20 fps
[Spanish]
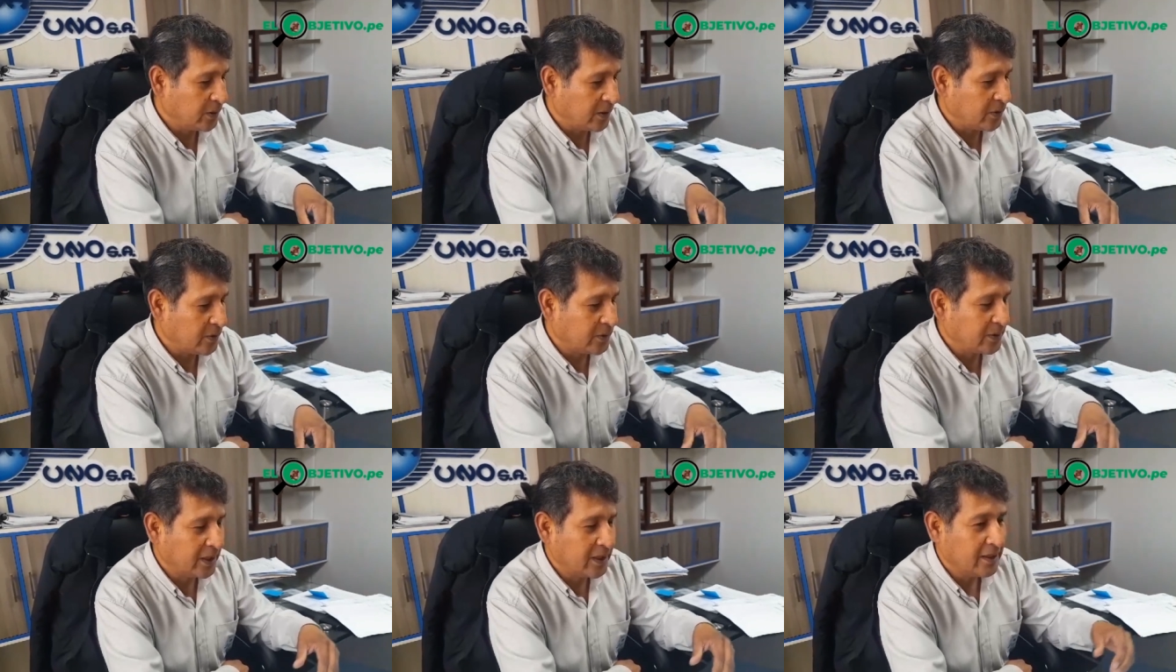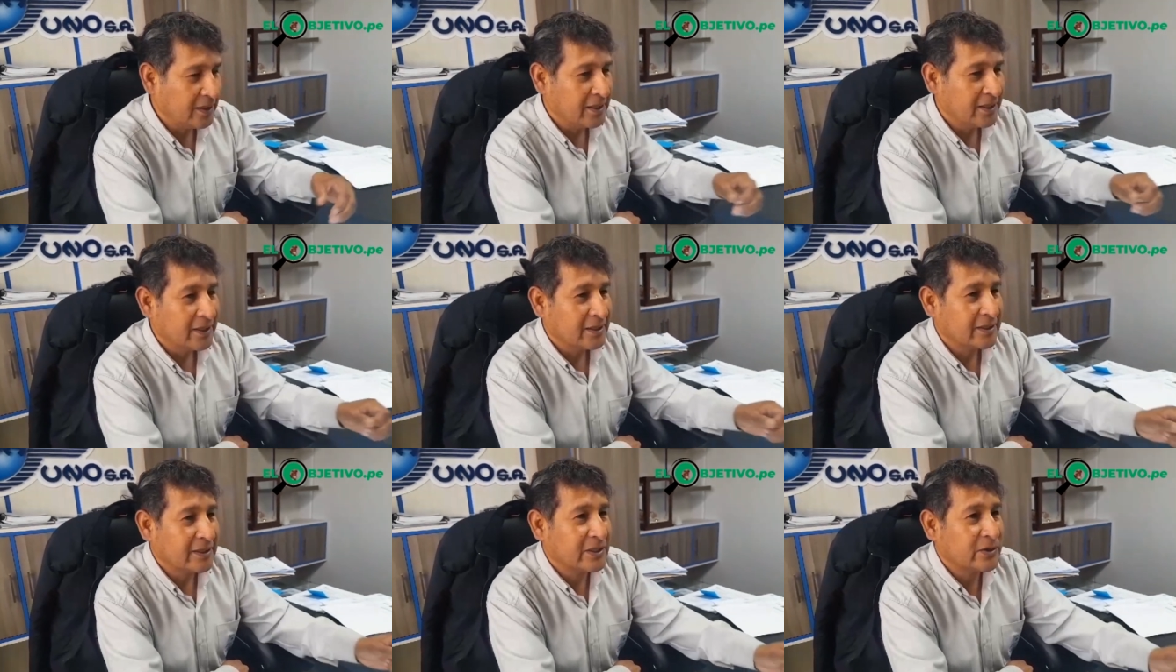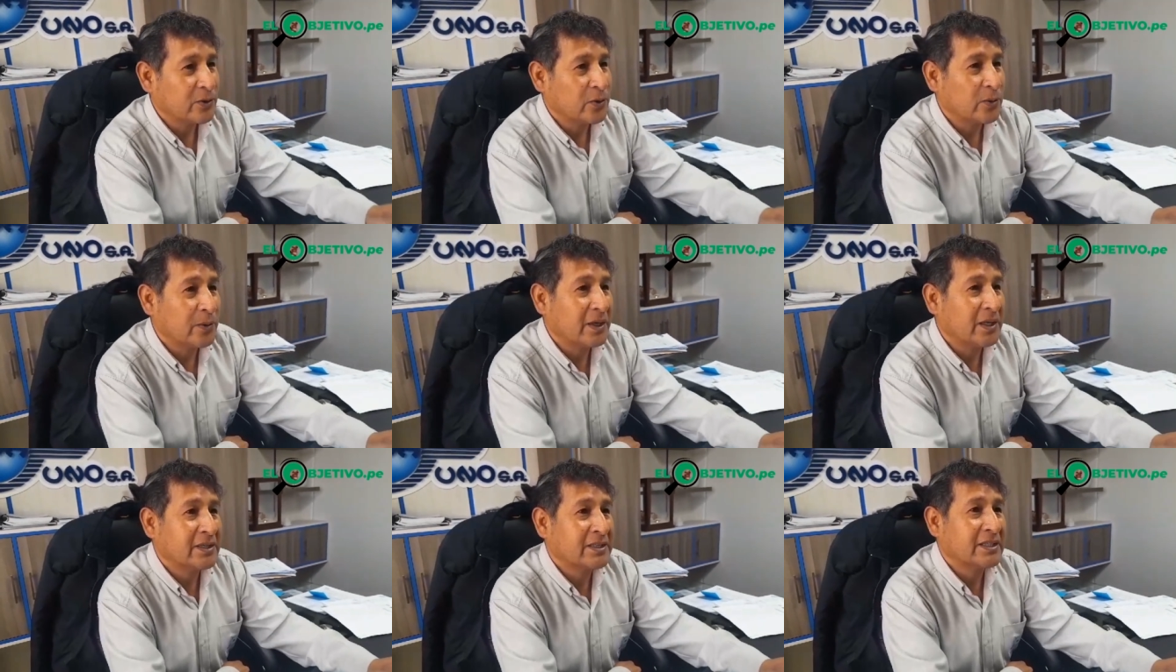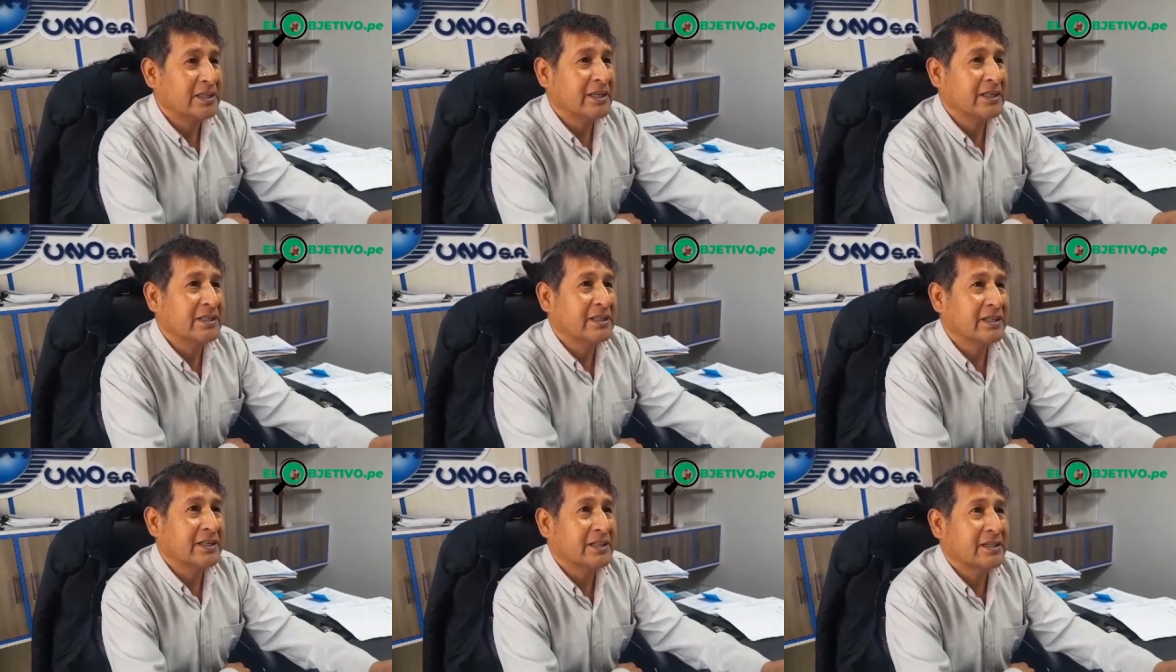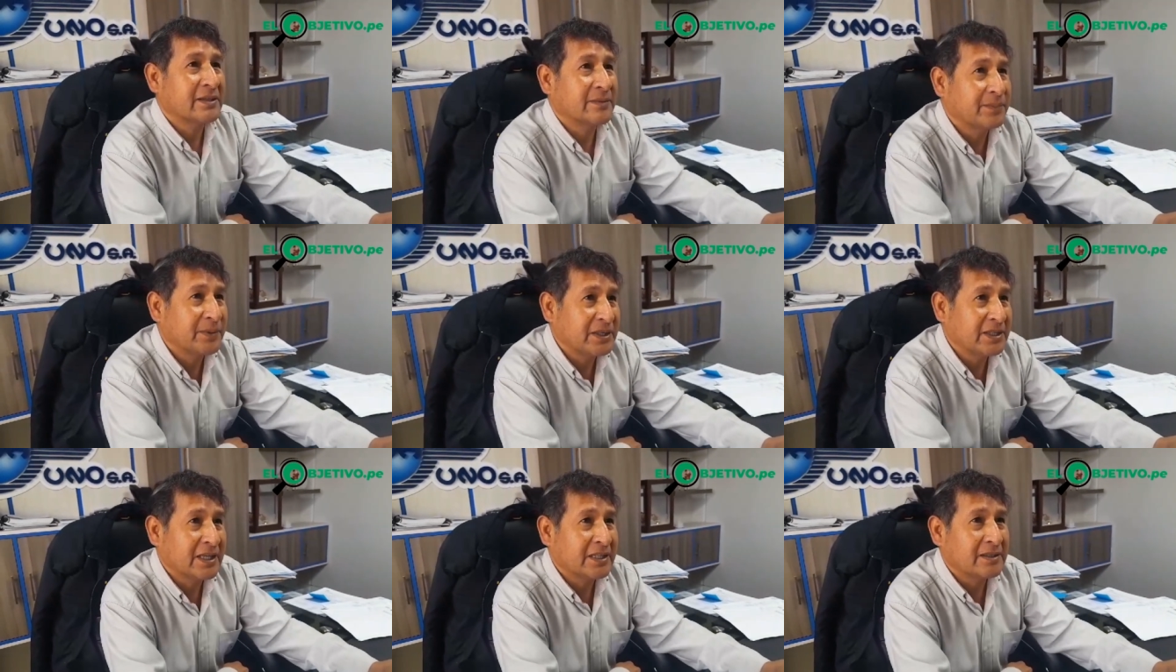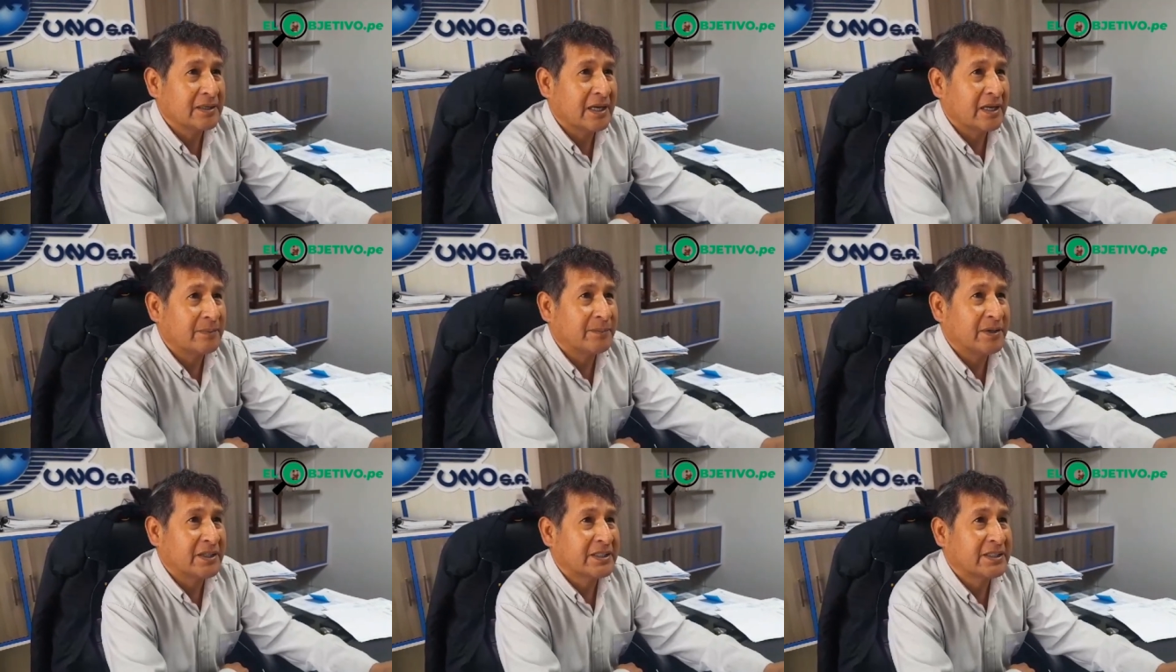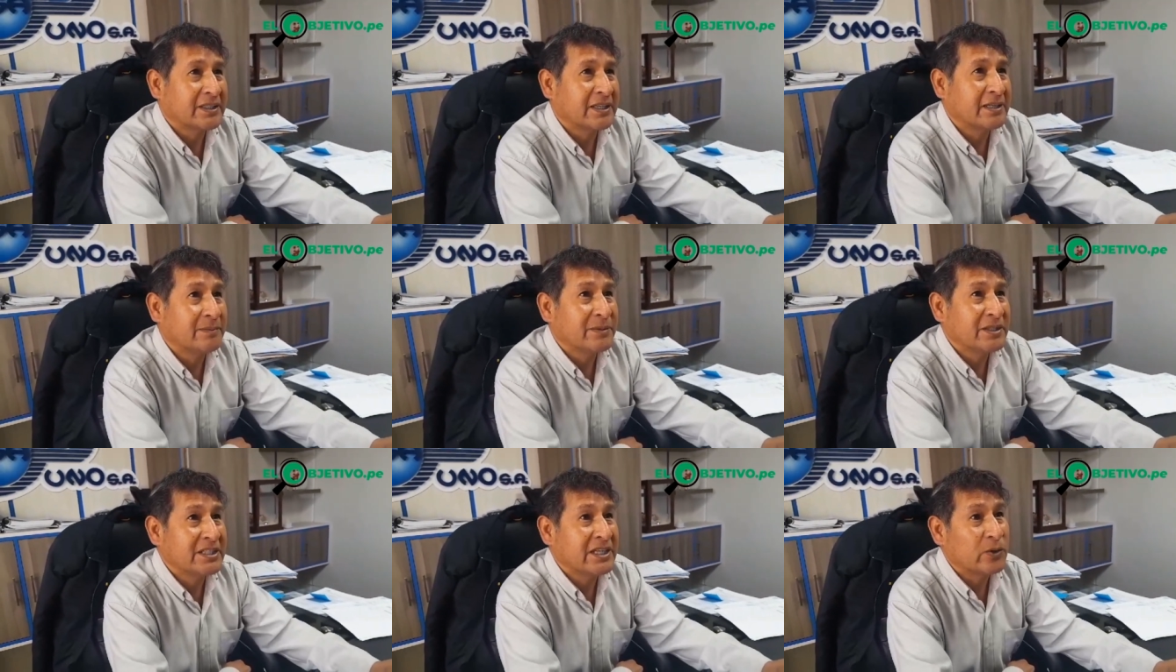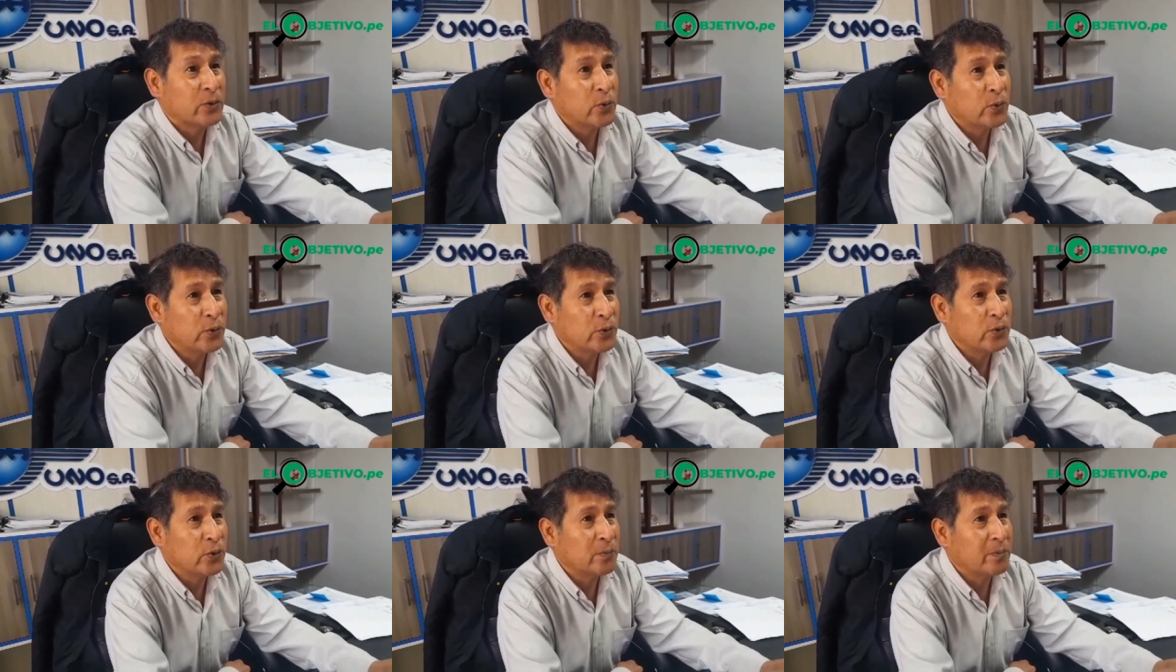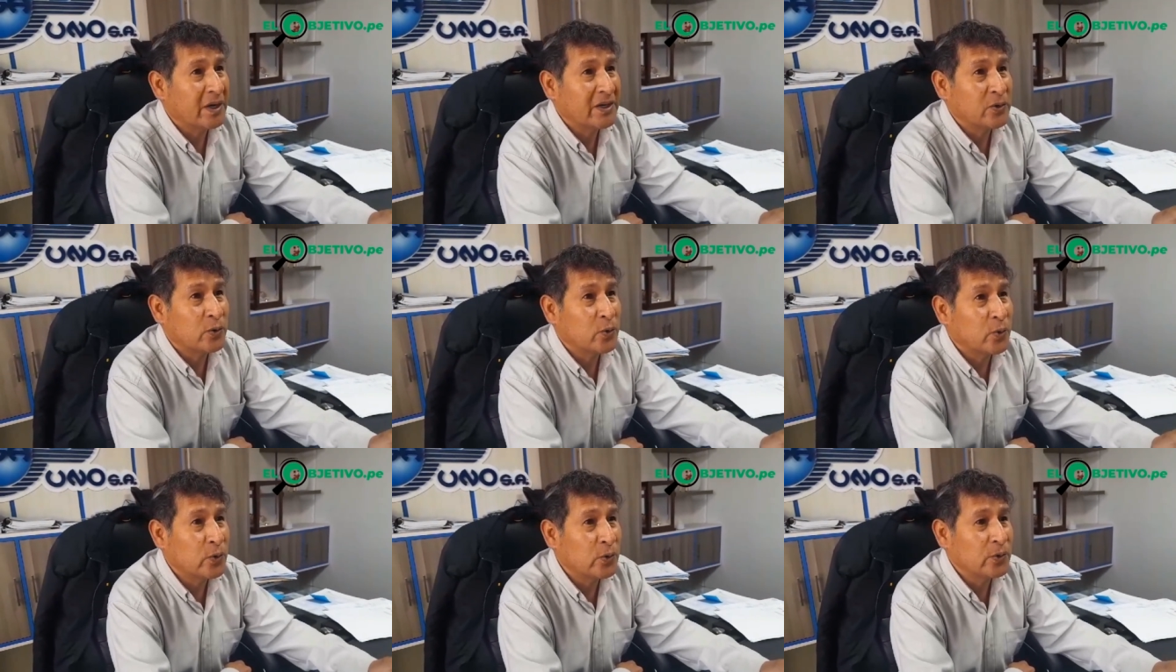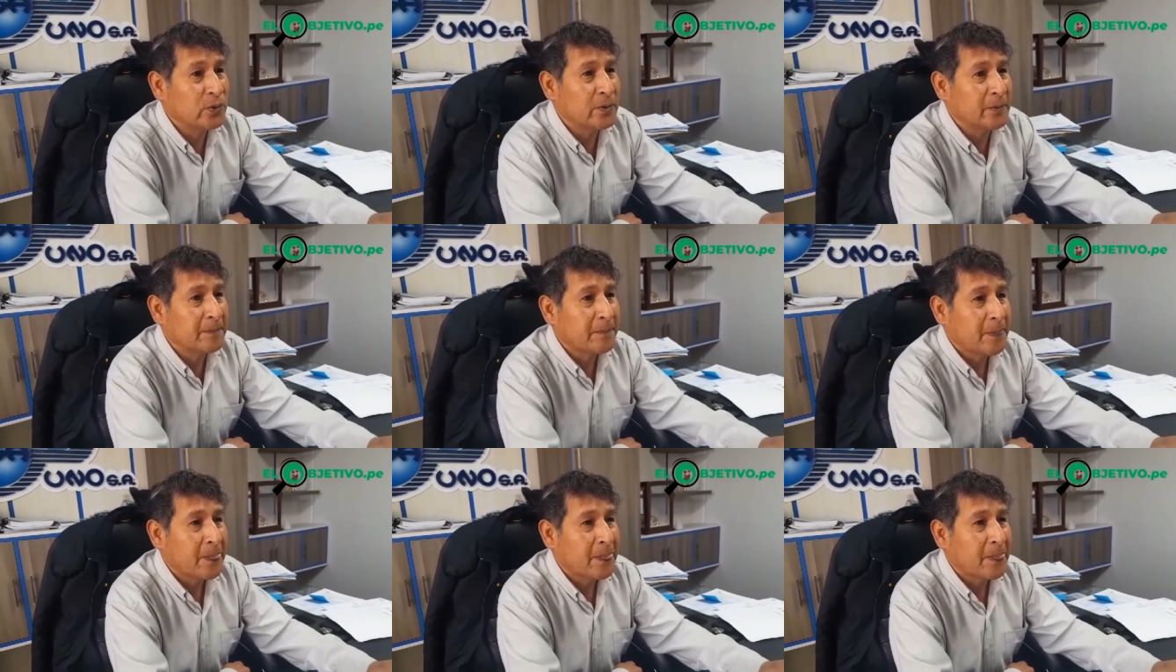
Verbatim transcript: ahora que esto lo van a requerir que de repente a partir del mes de junio, mayo, junio,